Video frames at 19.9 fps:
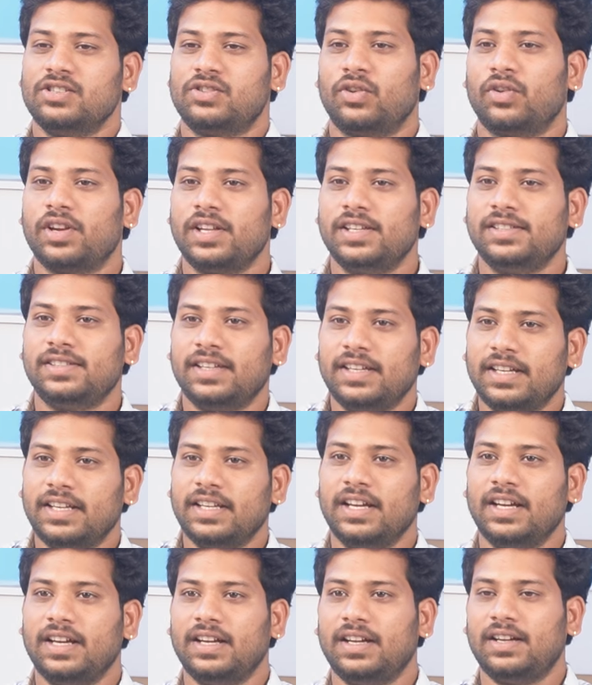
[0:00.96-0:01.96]
సో
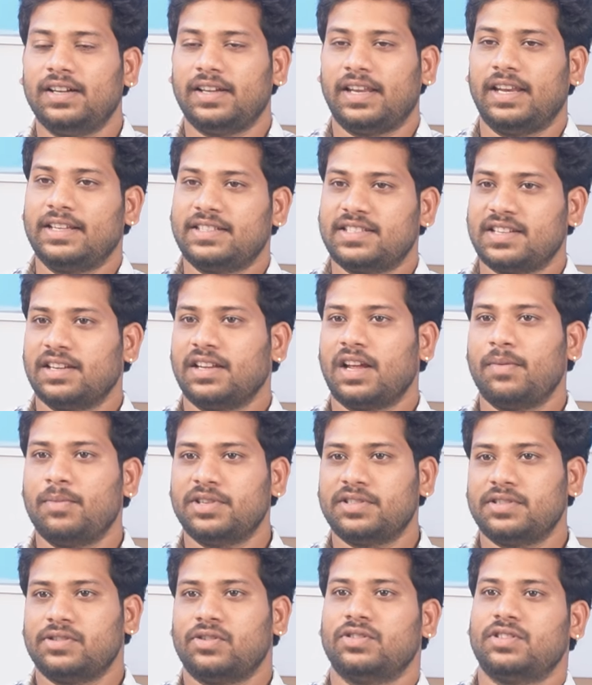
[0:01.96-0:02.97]
రీసెంట్గా ఎలక్షన్
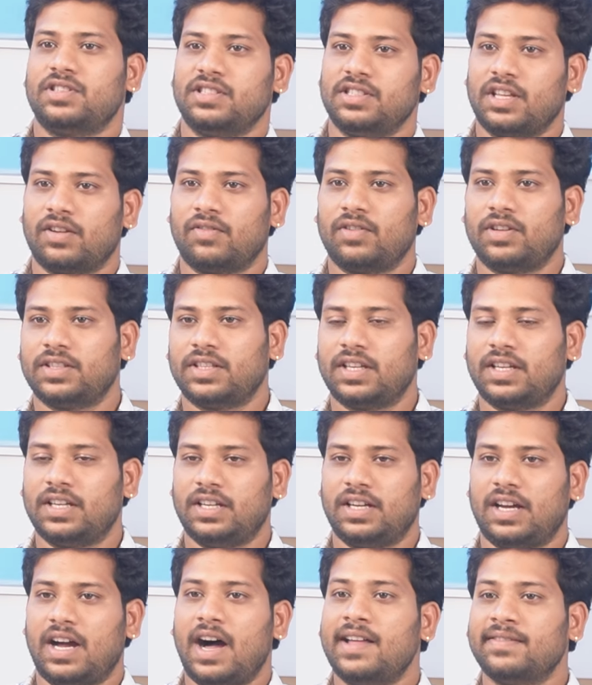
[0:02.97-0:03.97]
కమిషన్ వచ్చిన తర్వాత
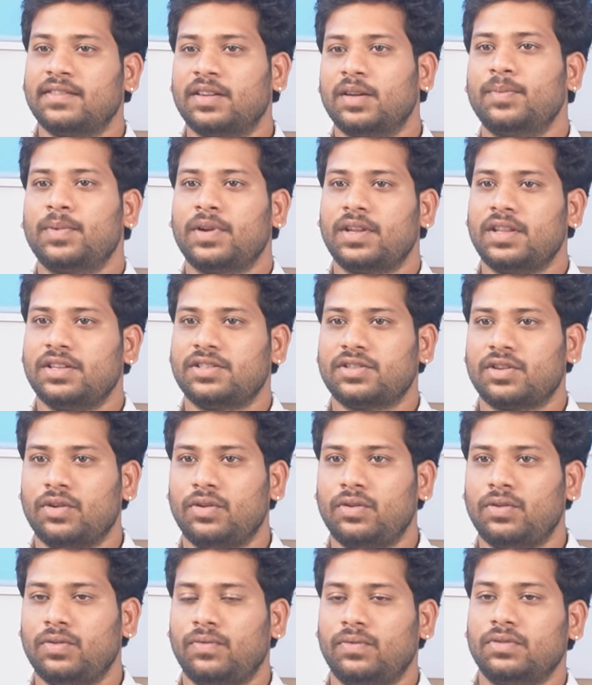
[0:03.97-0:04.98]

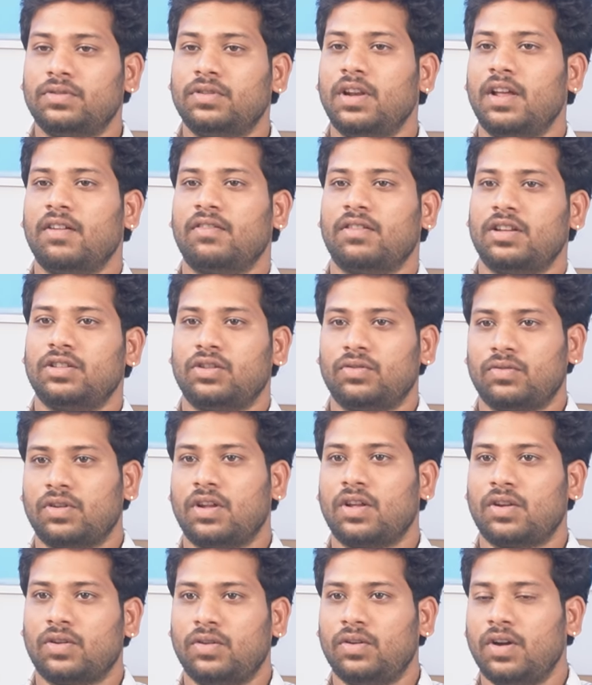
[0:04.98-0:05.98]
ఆంధ్రప్రదేశ్లో వృద్ధులు ఎవరైతే
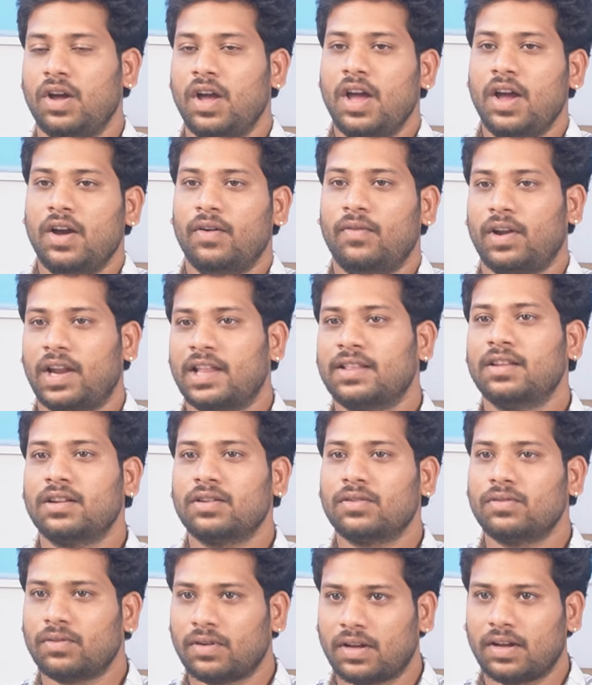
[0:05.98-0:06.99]
ఉన్నారో
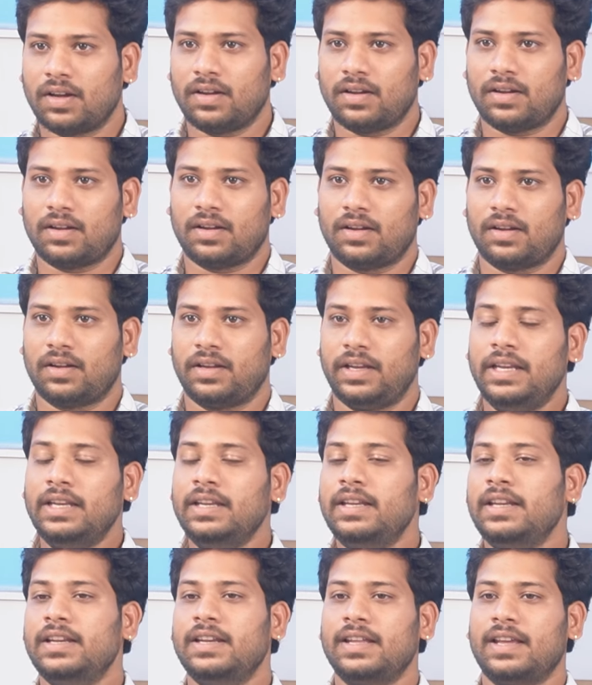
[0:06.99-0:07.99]
వాళ్ళందరూ కూడా
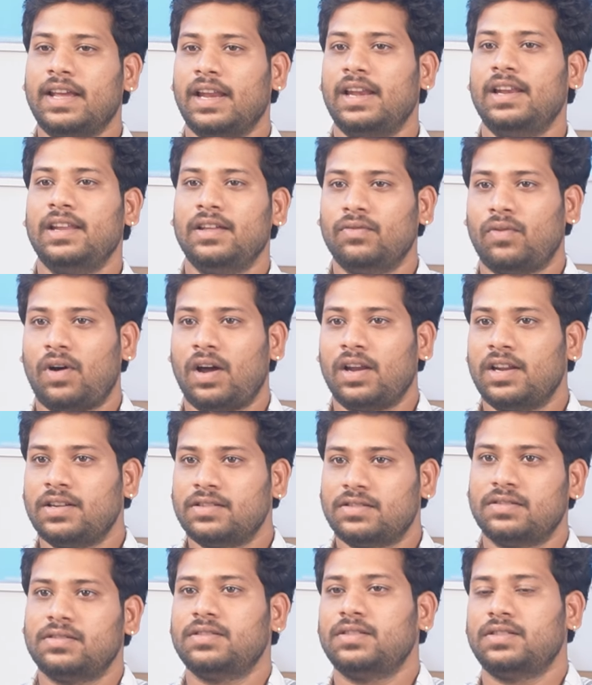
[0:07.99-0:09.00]
ఇంటింటికి వెళ్ళి
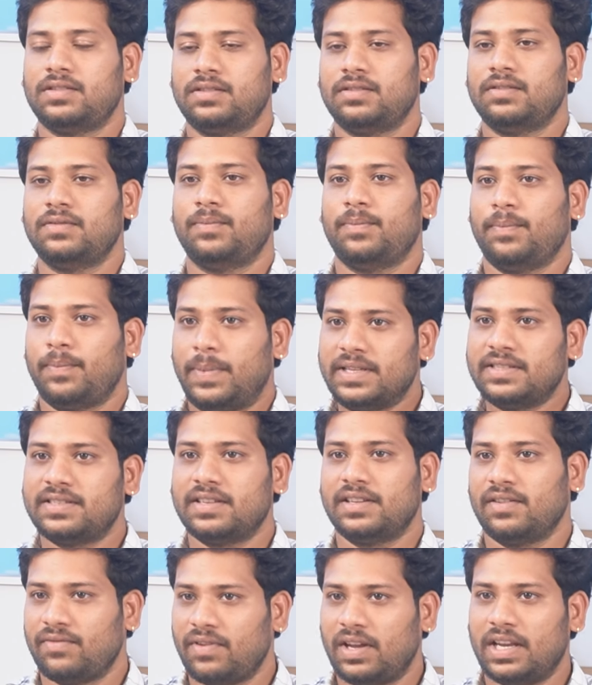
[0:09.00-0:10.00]
వాలంటీర్స్
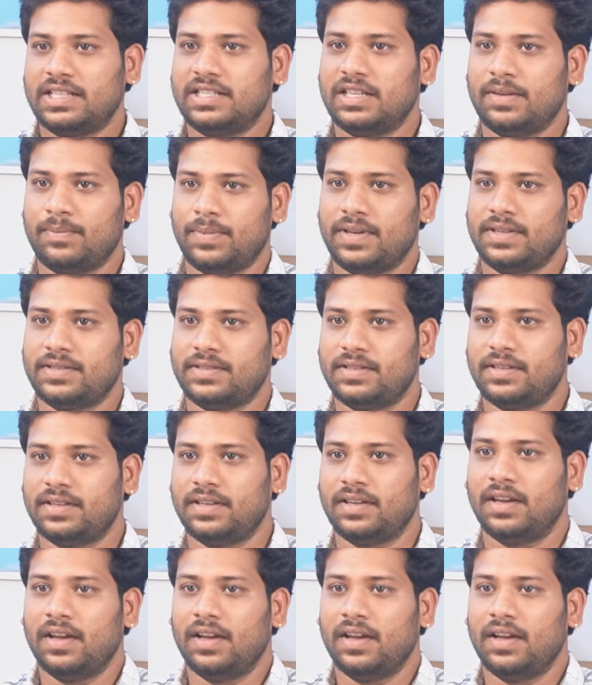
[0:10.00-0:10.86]
పెన్షన్ ఇవ్వాలని చెప్పేసి